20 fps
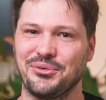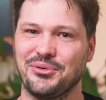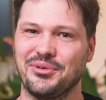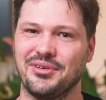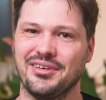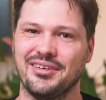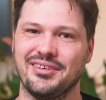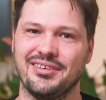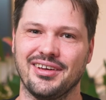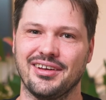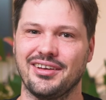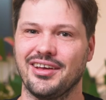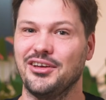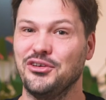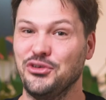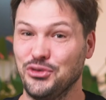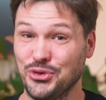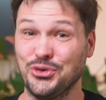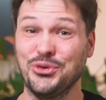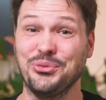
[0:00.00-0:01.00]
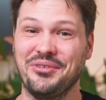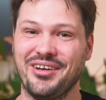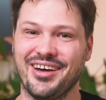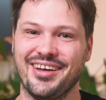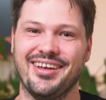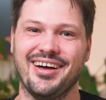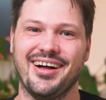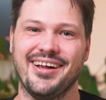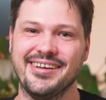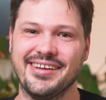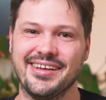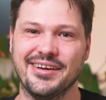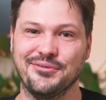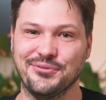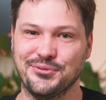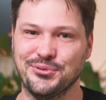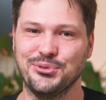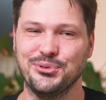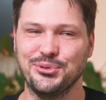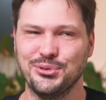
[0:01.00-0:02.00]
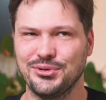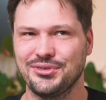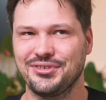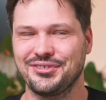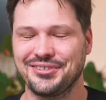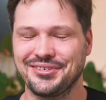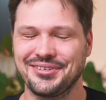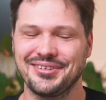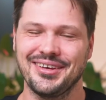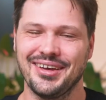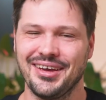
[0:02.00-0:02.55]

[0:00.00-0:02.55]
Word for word: und ich hatte einen YouTube-Kanal, der wuchs.